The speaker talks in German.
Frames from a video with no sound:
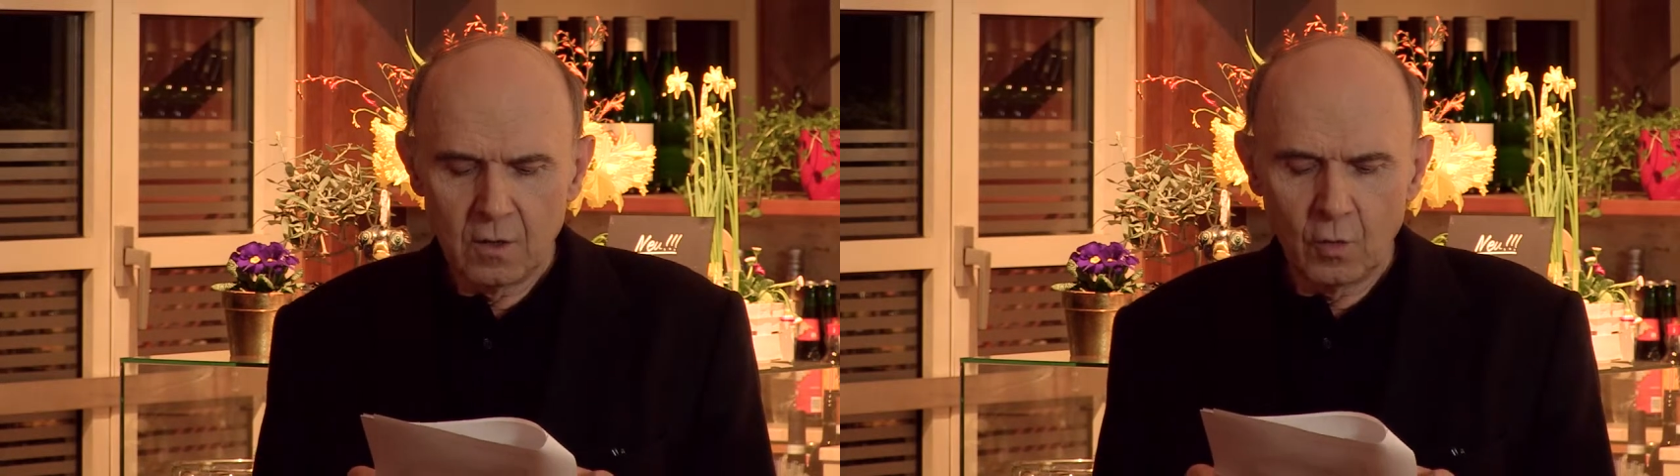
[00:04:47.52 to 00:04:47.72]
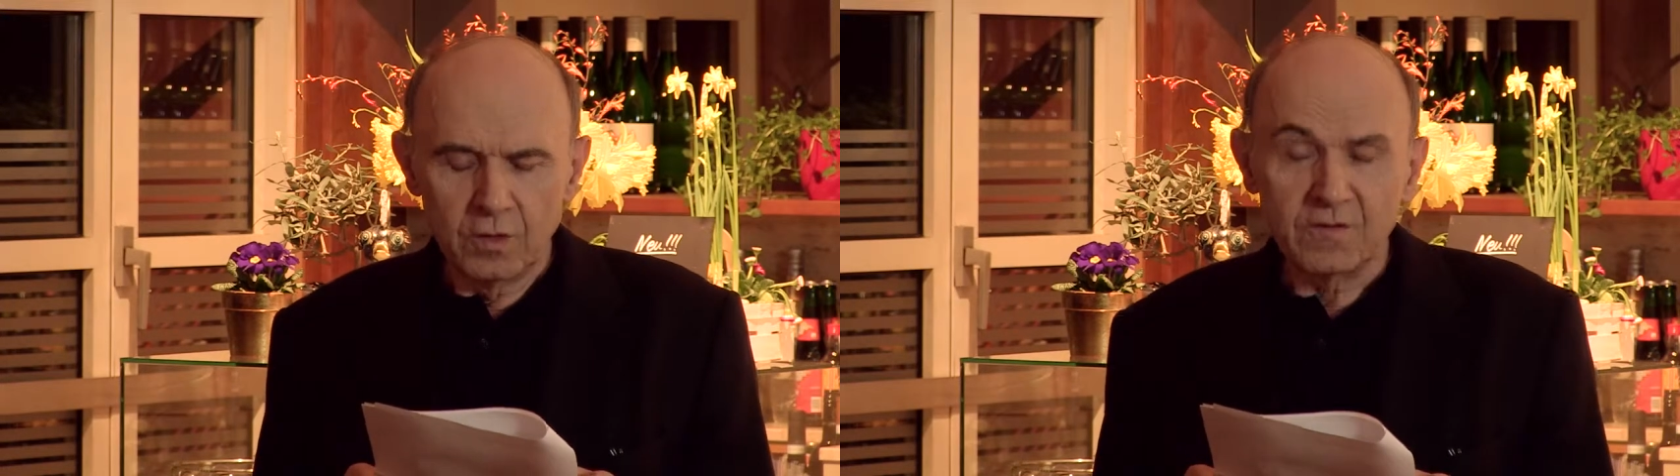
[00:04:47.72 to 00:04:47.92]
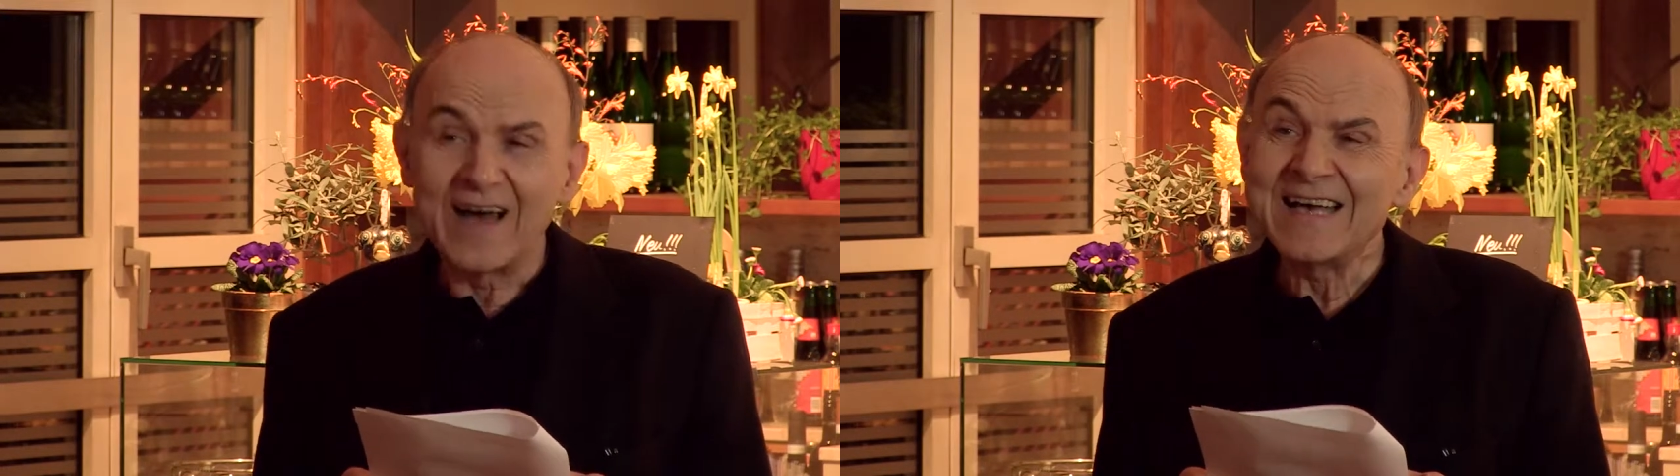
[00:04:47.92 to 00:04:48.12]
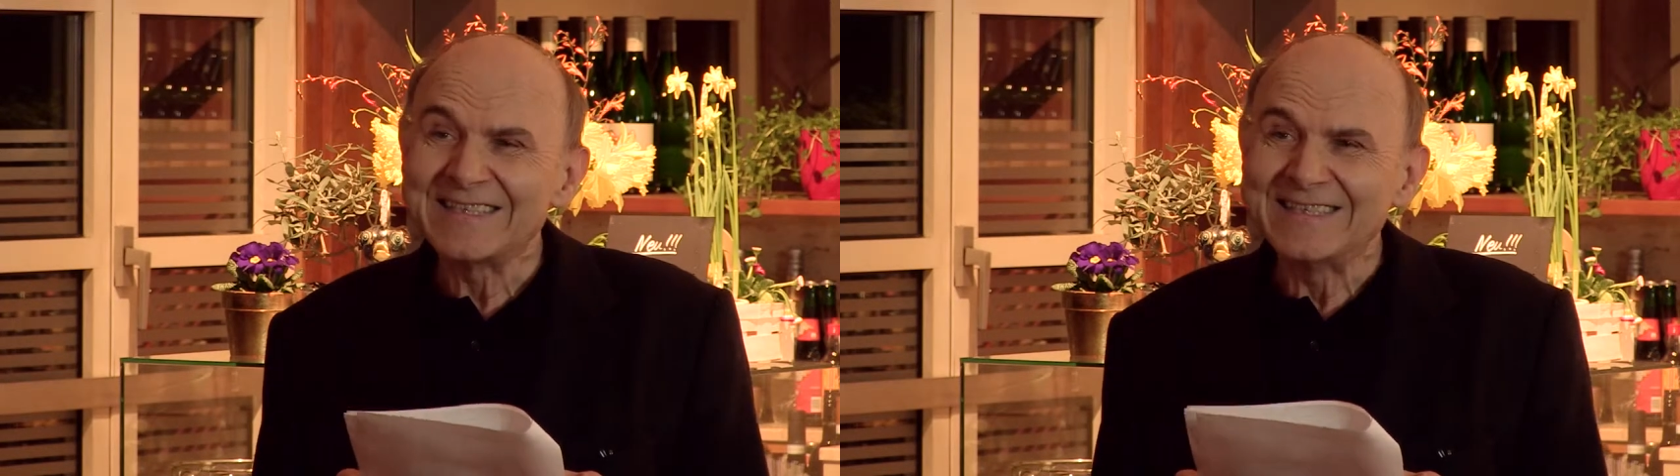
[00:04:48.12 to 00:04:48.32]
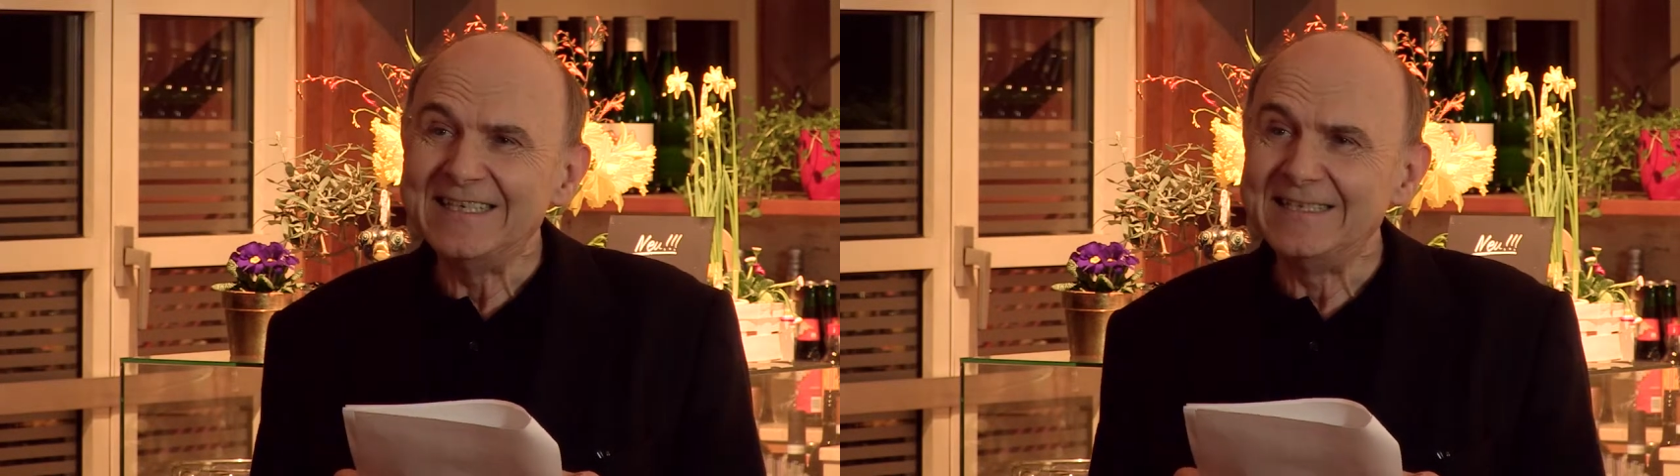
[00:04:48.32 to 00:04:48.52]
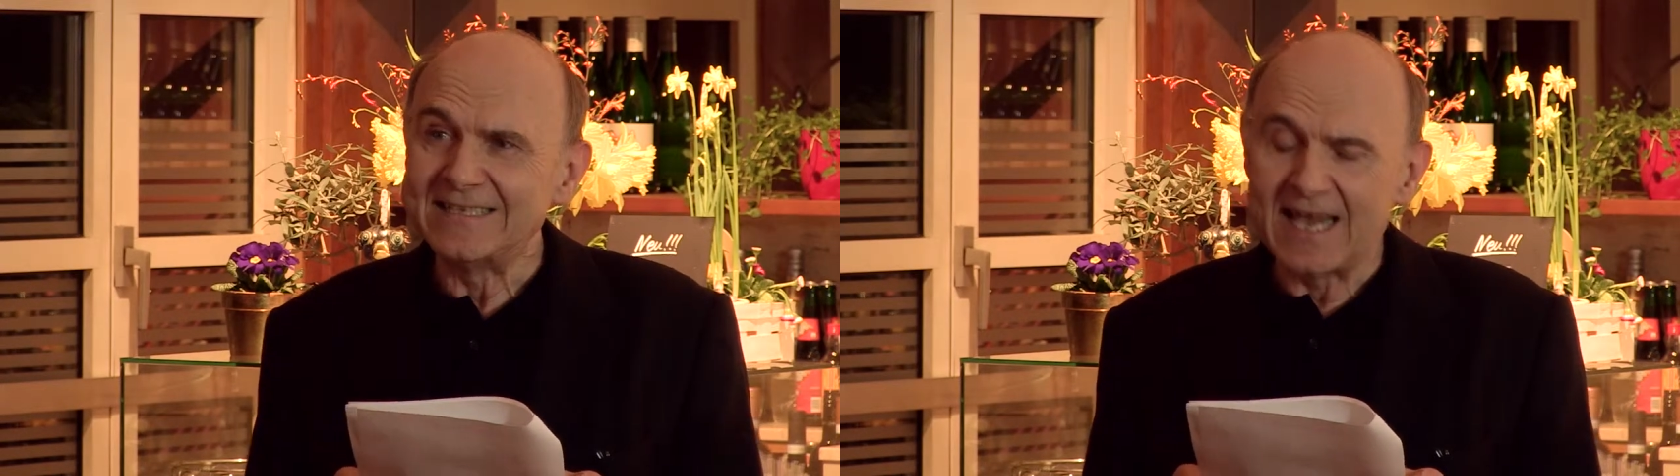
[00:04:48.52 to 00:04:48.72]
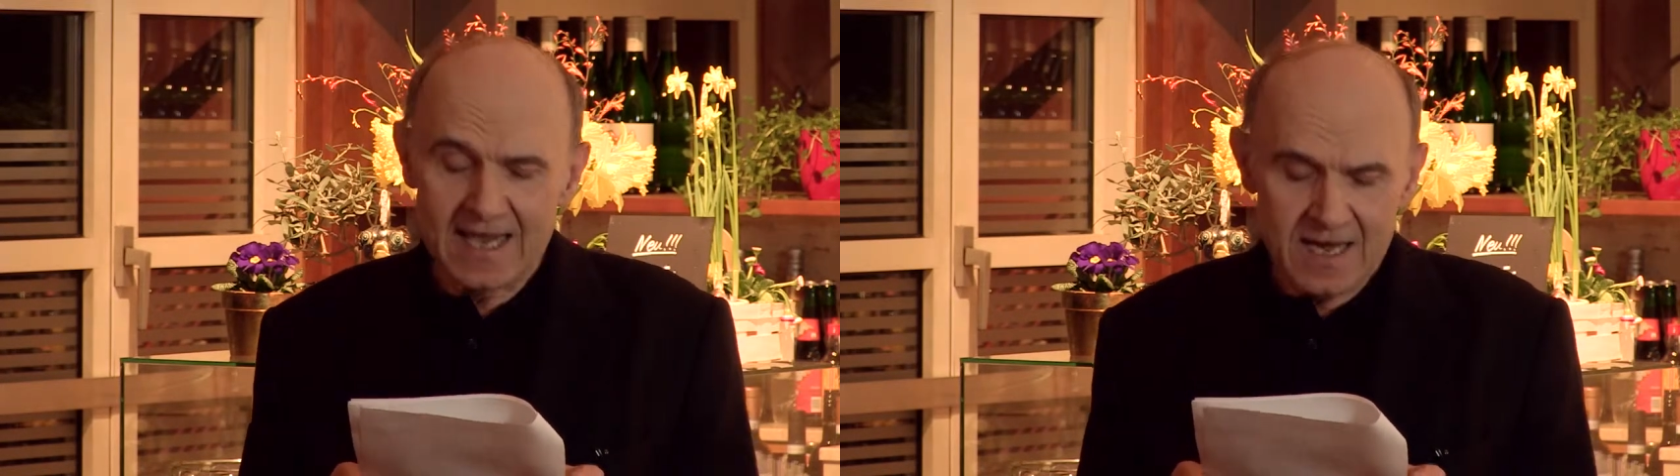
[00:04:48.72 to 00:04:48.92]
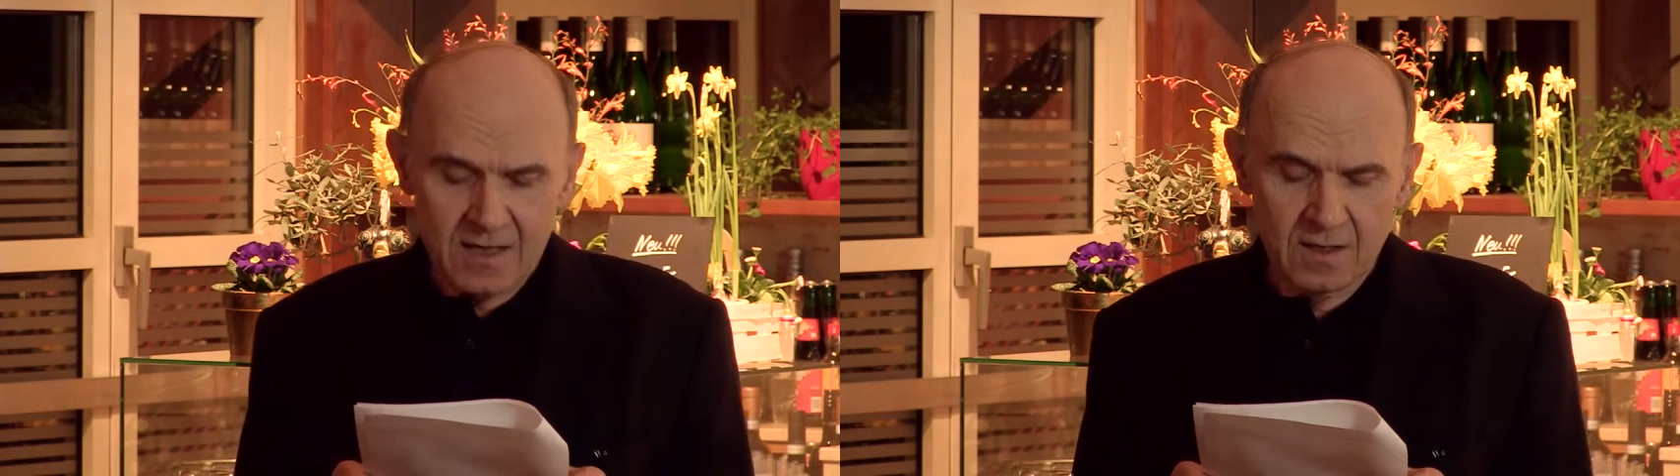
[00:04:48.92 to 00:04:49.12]
Und was sie
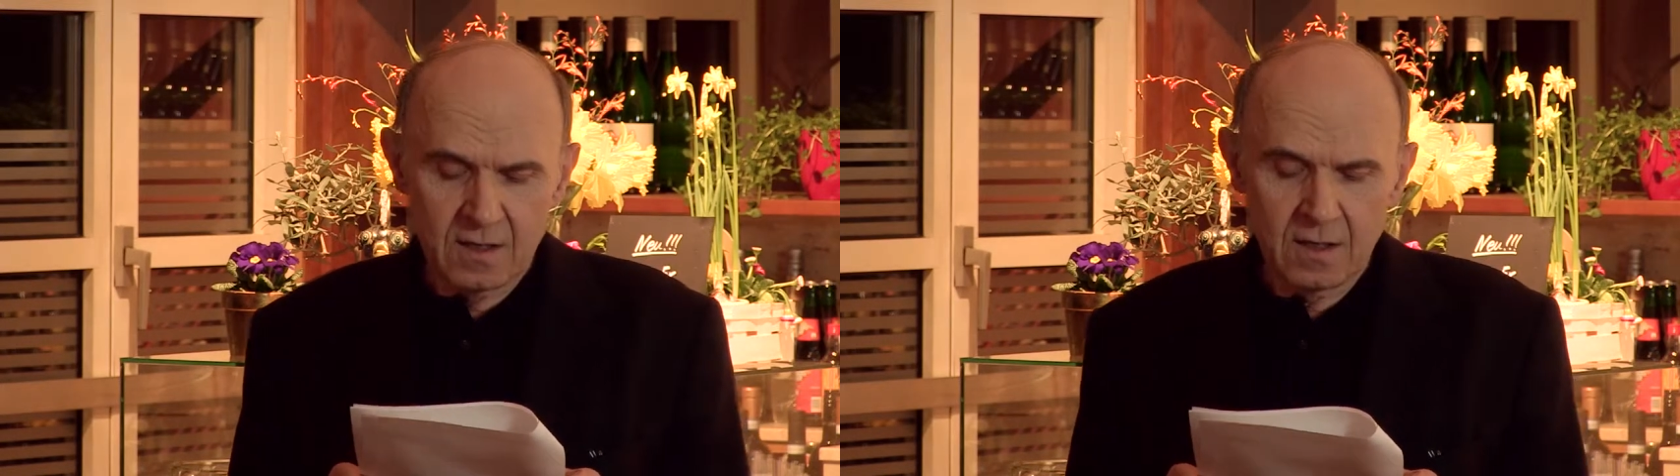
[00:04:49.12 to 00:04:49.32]
sehen,